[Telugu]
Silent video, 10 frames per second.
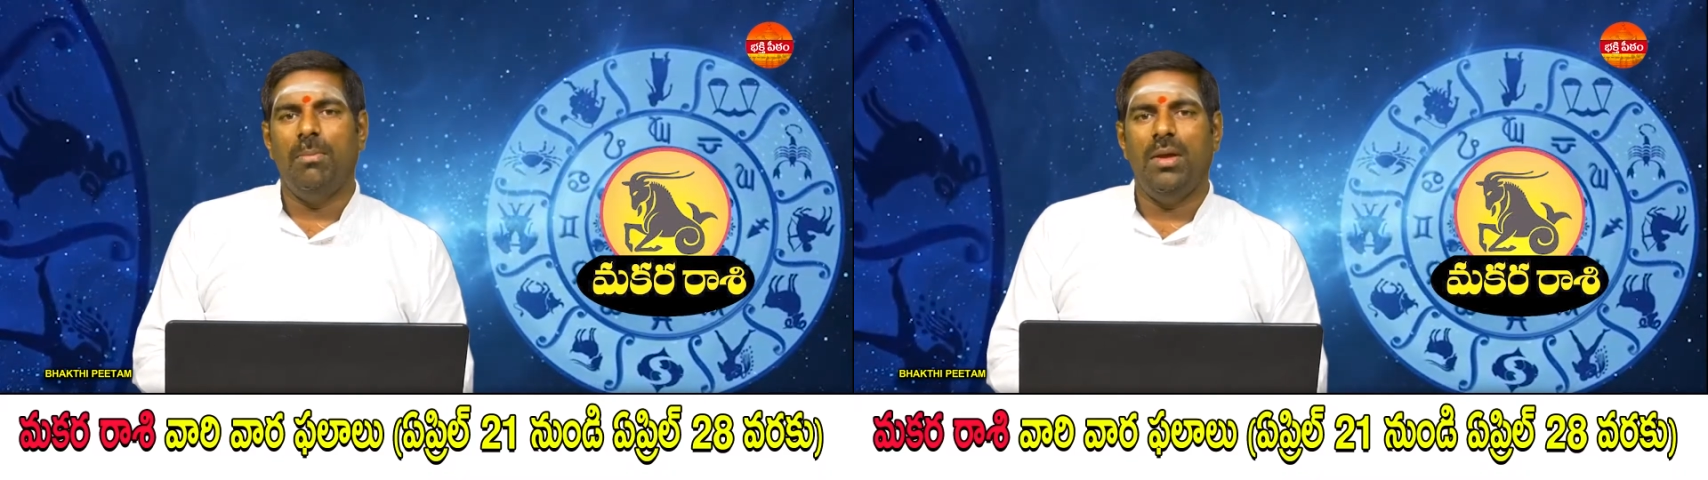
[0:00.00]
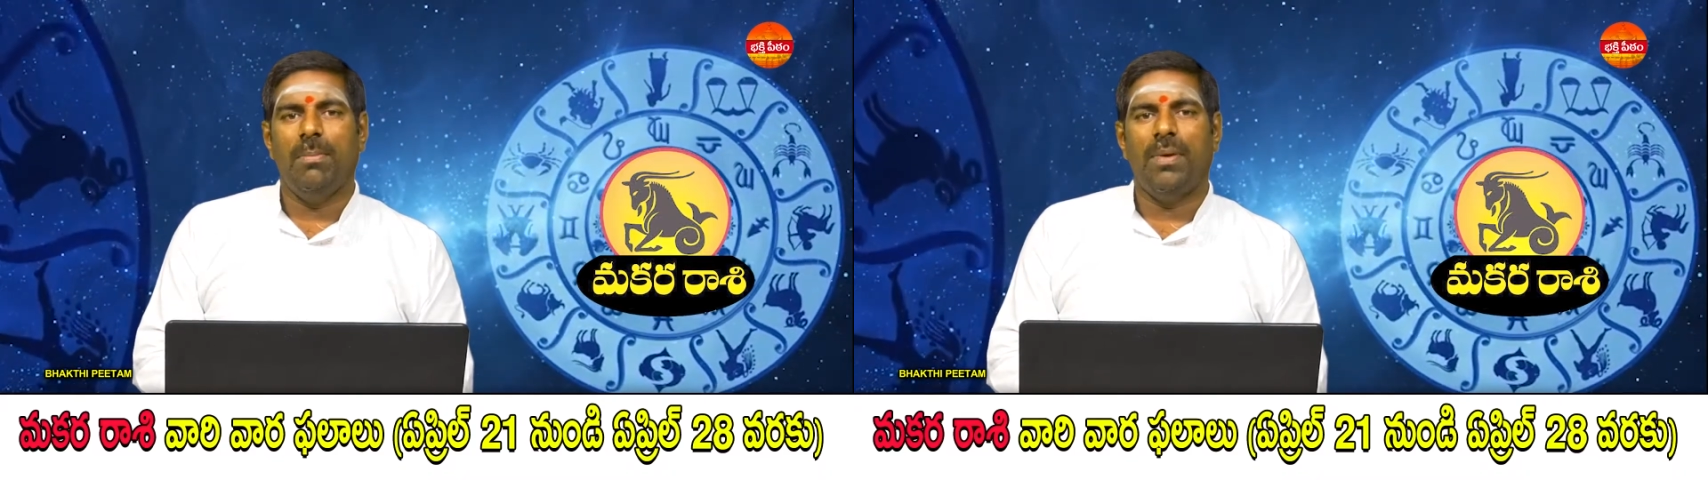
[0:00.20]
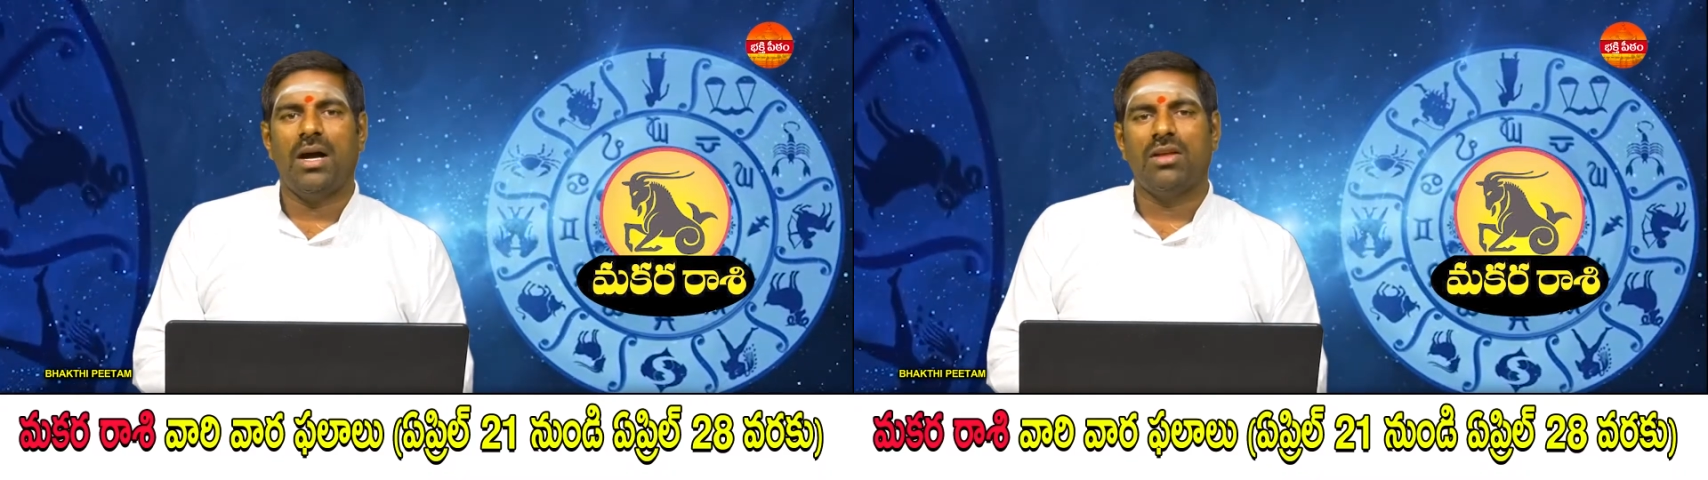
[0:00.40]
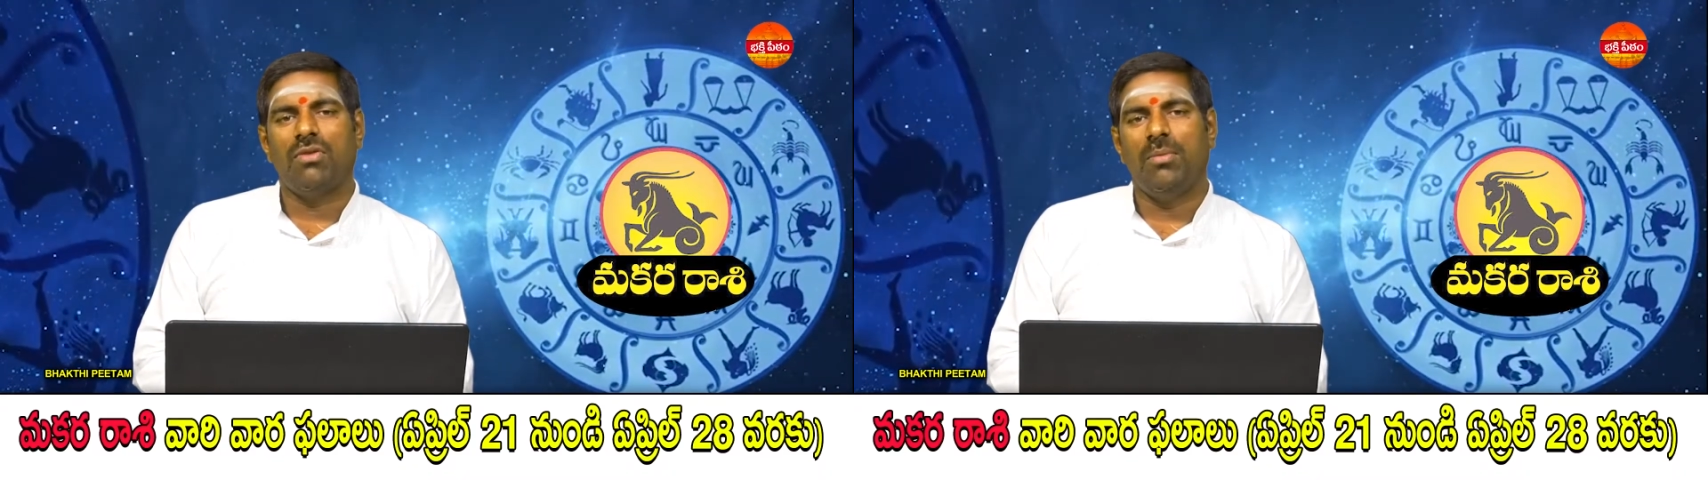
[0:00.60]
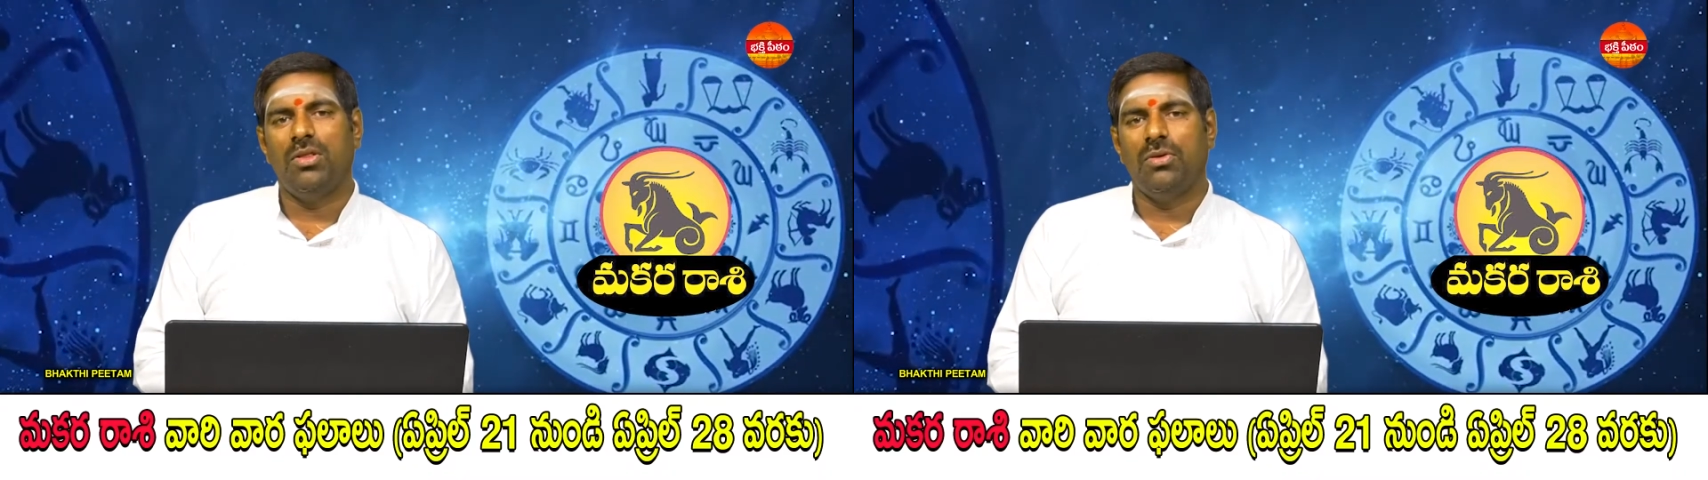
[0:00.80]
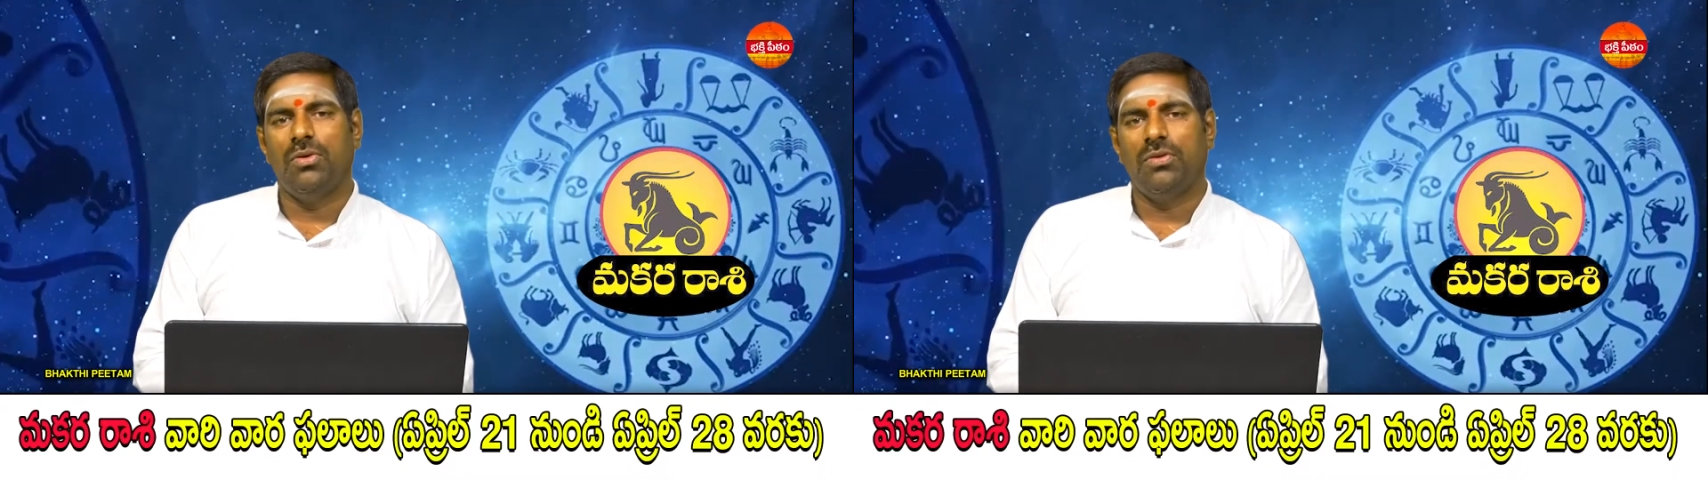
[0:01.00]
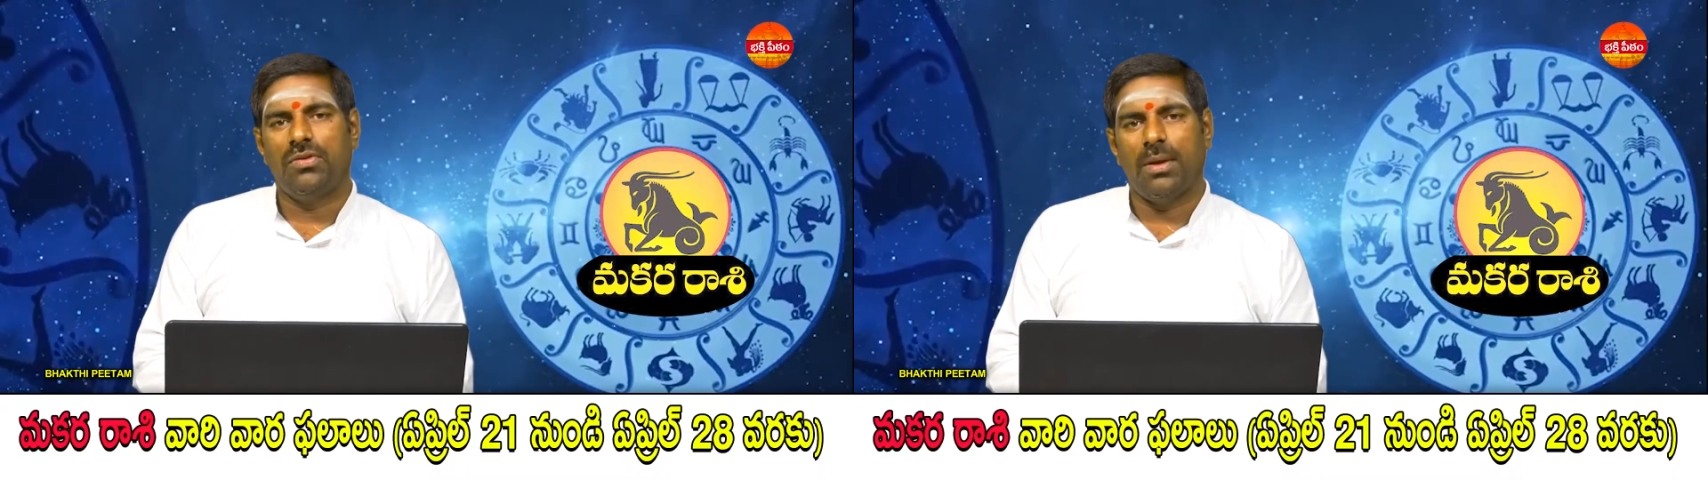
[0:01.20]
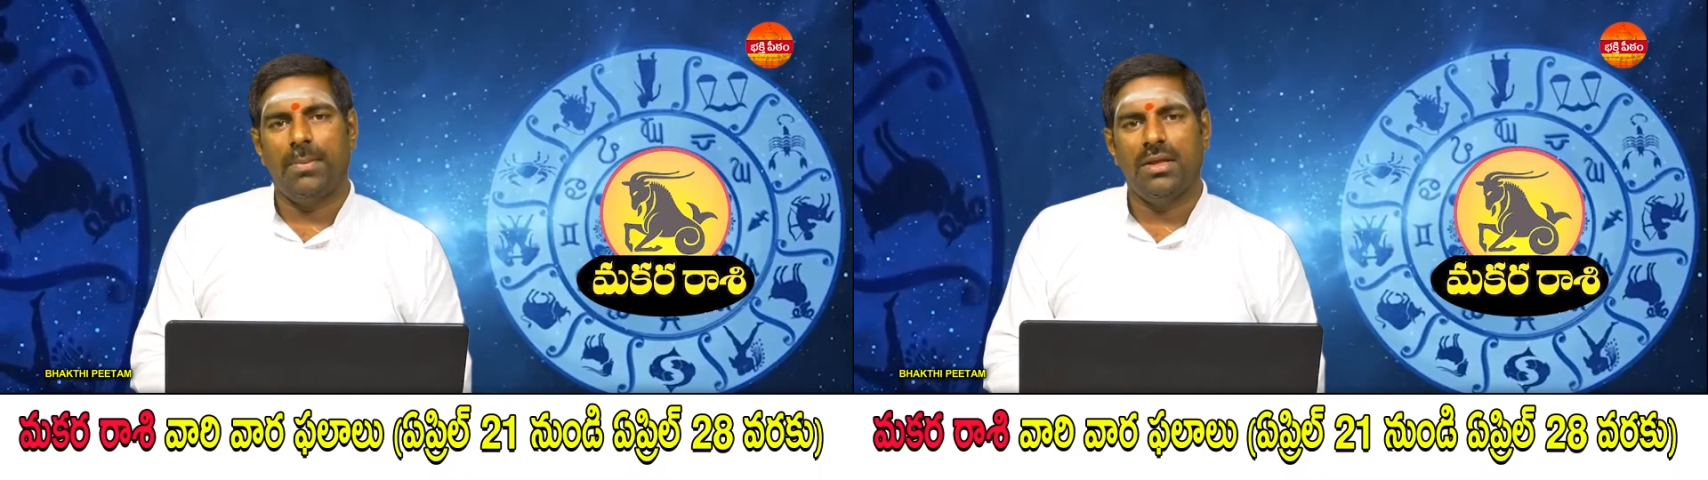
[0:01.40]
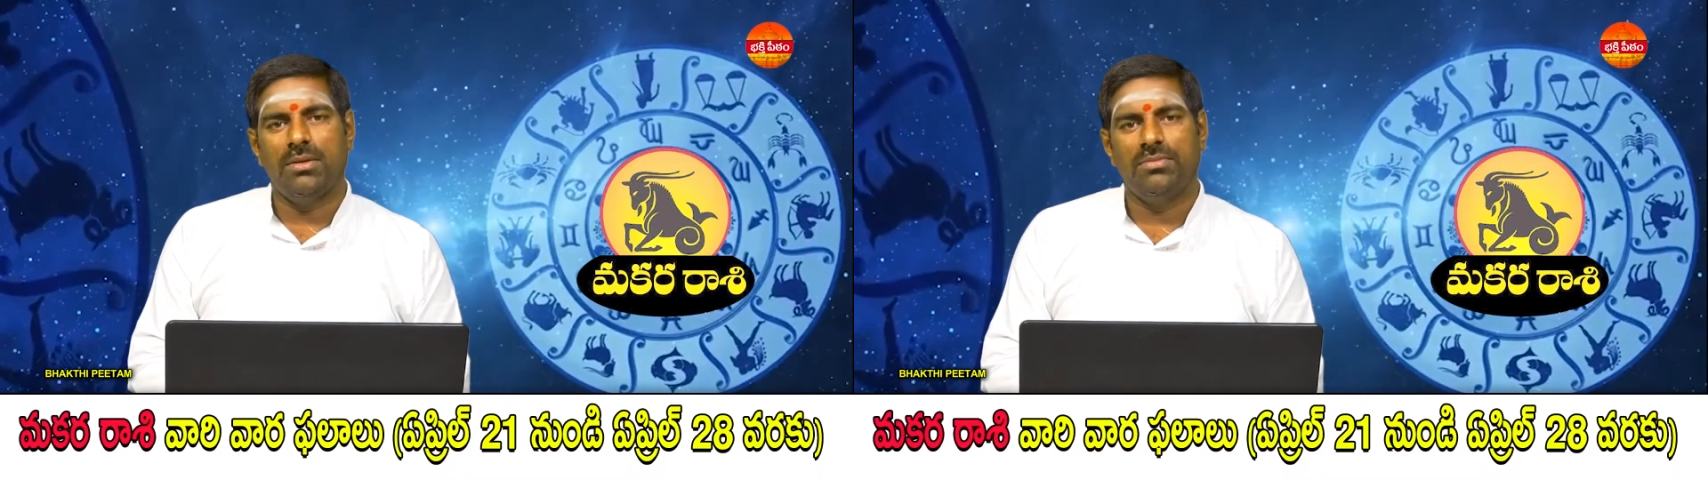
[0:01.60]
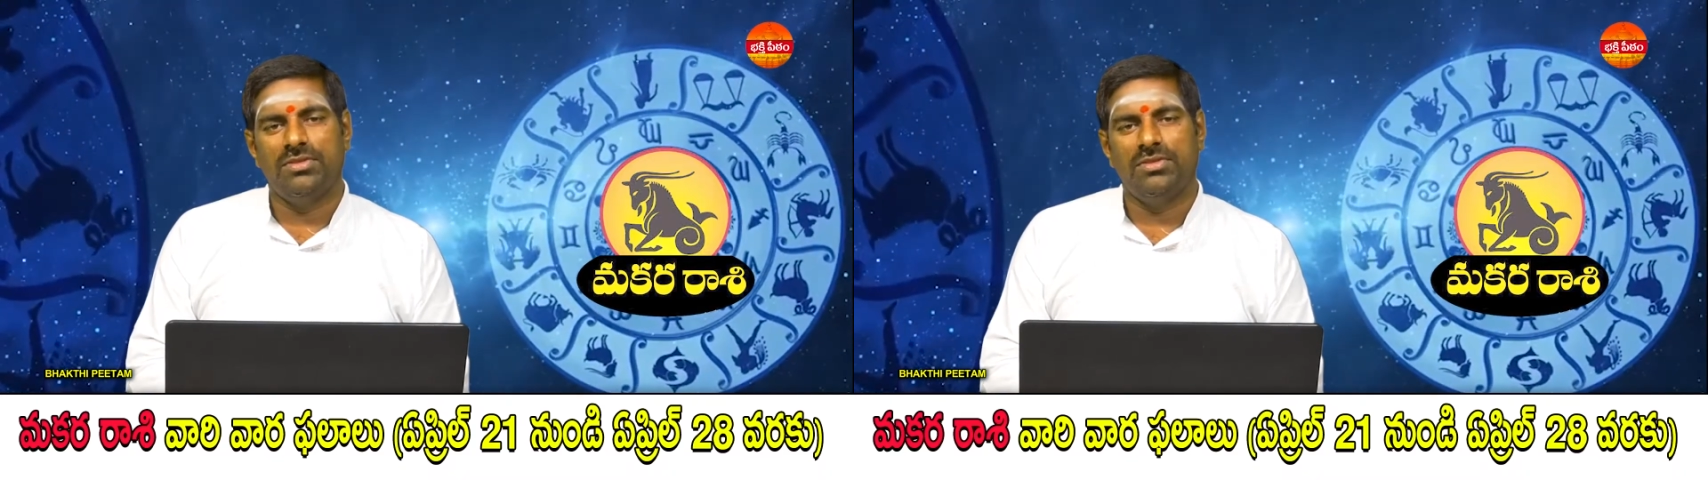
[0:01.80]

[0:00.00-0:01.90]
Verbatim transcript: మీ భాగస్వామితో సంబంధం